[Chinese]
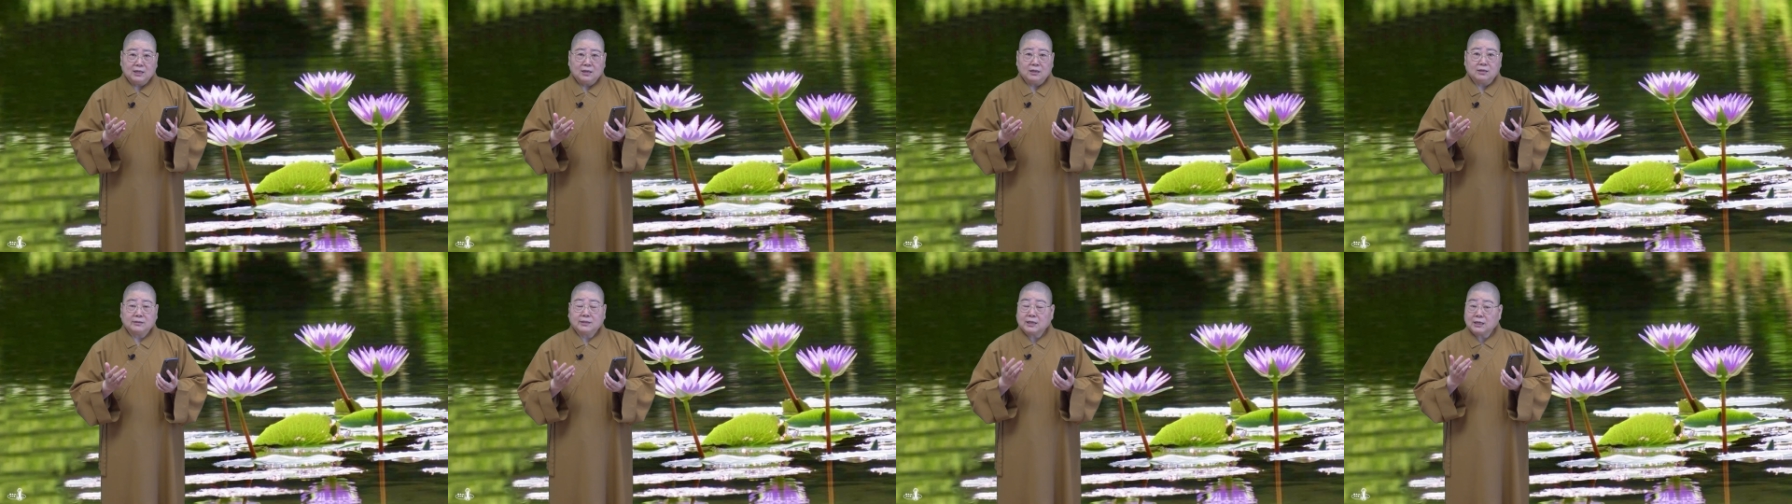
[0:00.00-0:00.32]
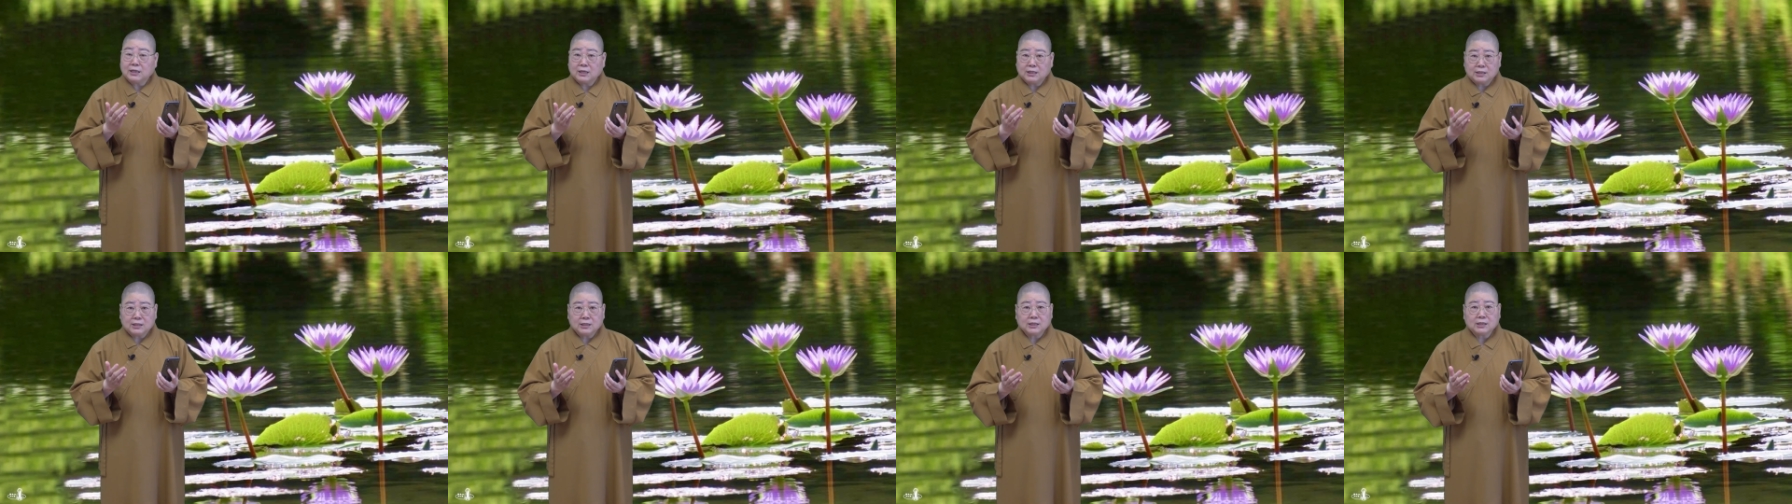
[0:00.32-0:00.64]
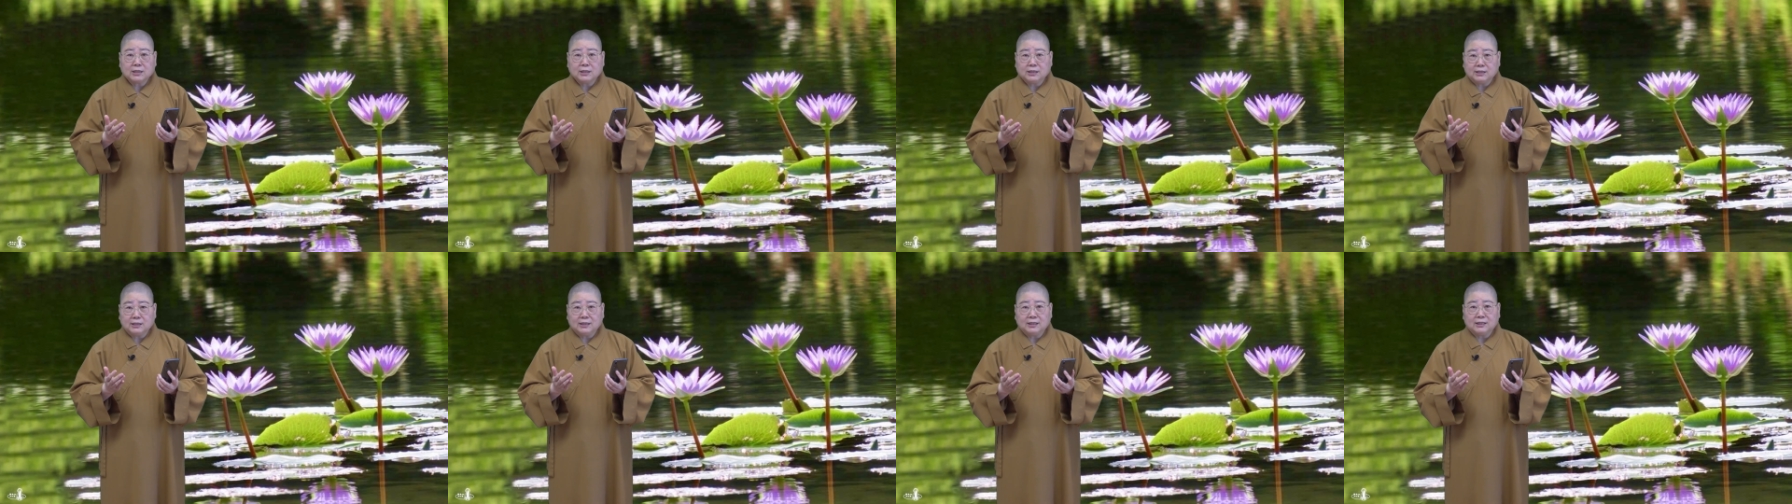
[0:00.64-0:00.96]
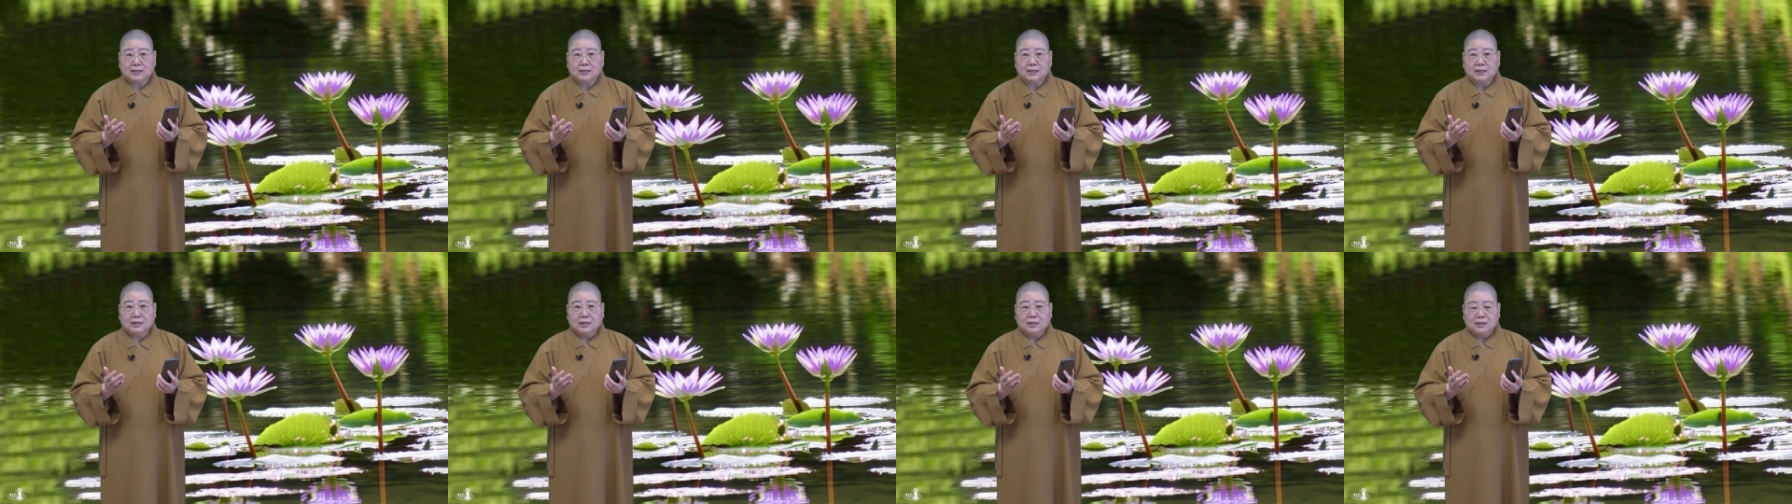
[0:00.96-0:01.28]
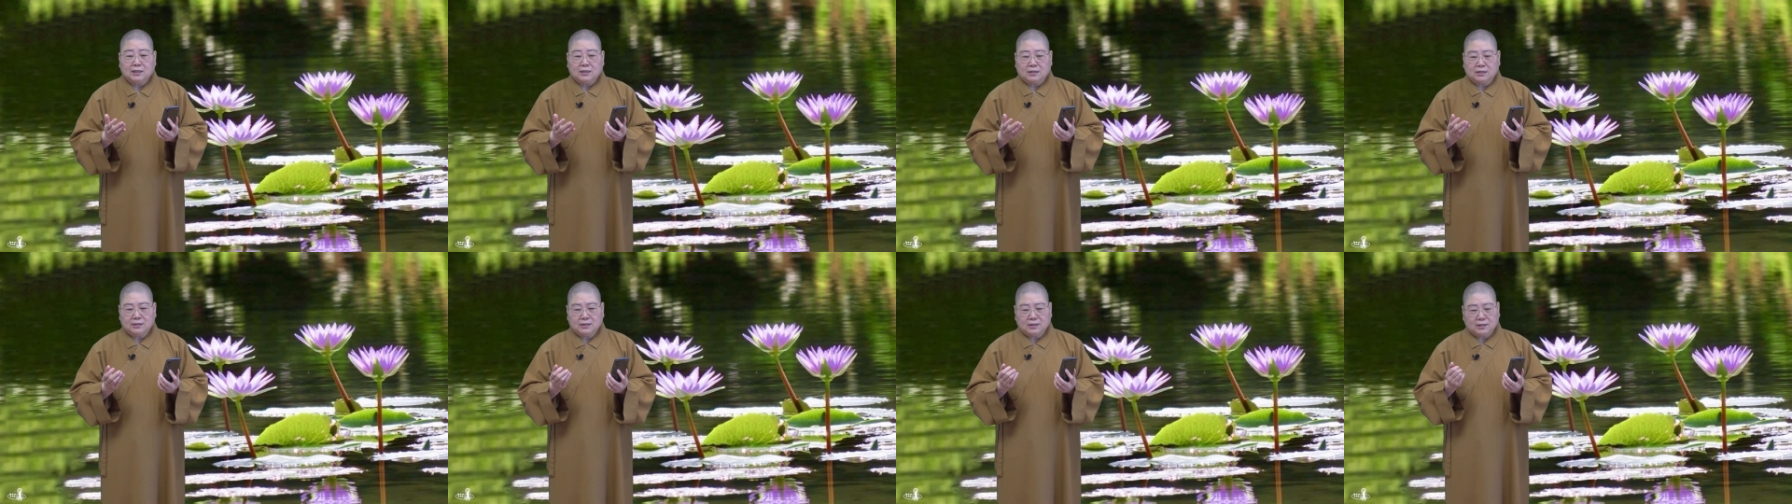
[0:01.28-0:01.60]
啊、哦，当然是可以的，
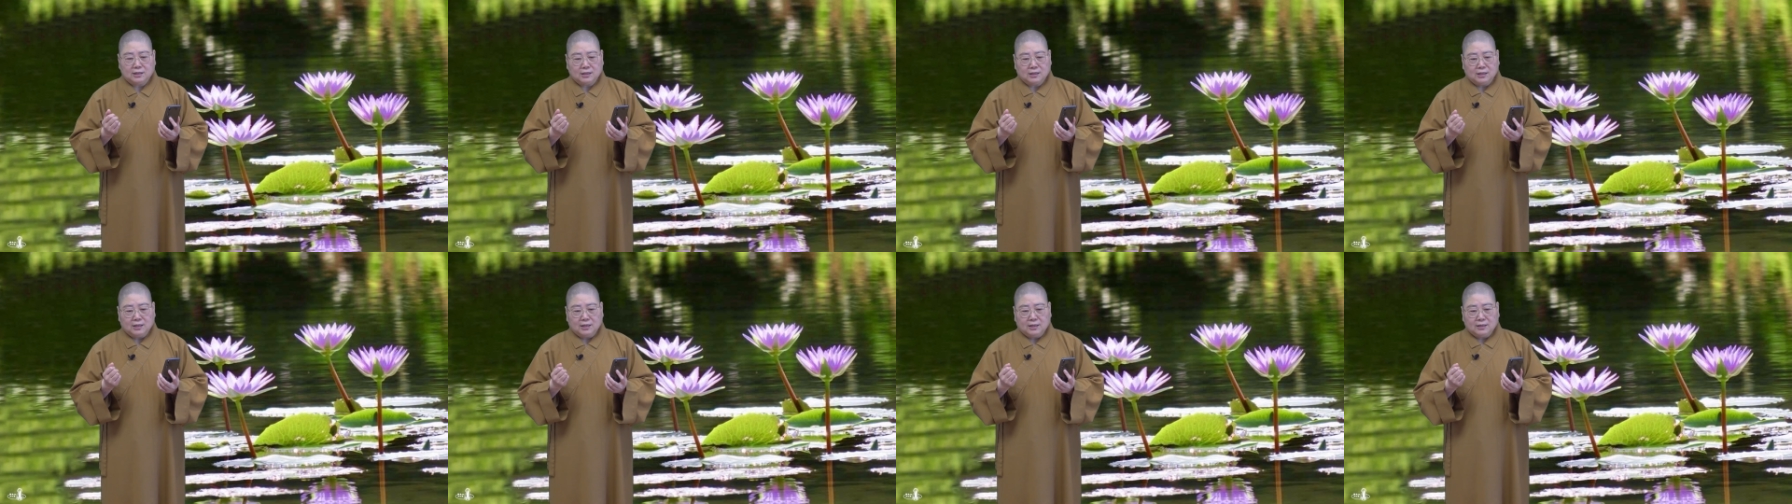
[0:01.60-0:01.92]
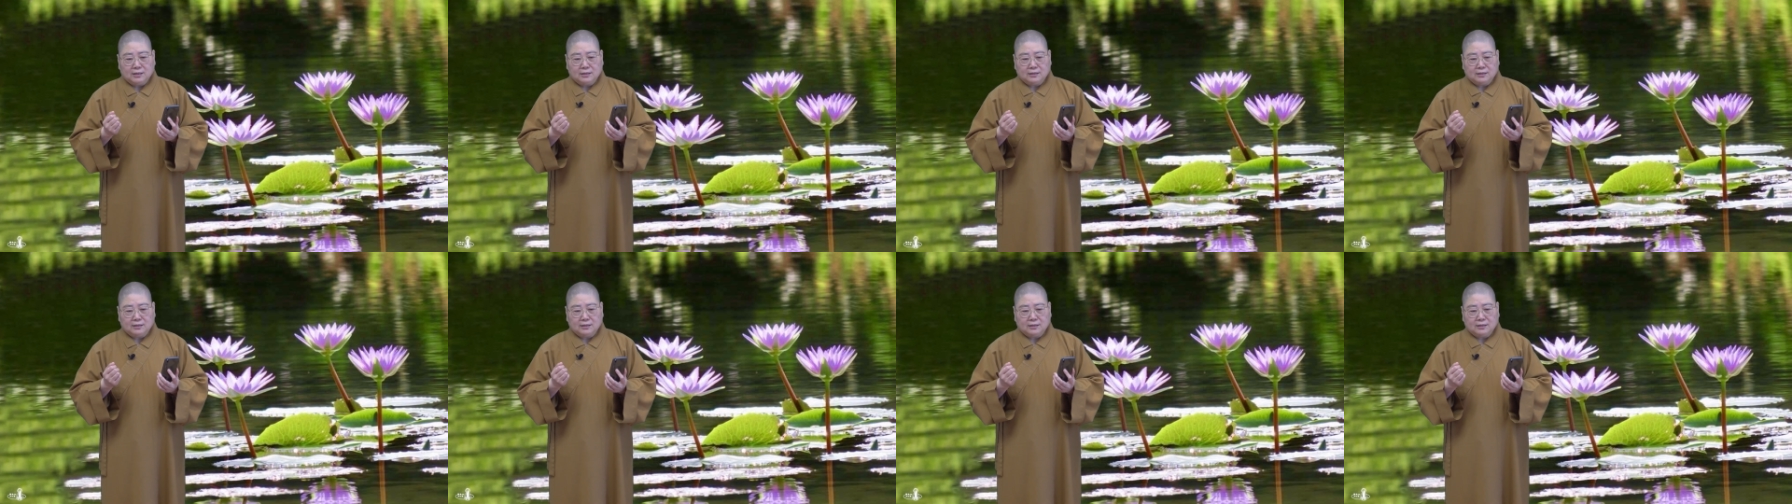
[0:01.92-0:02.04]
而且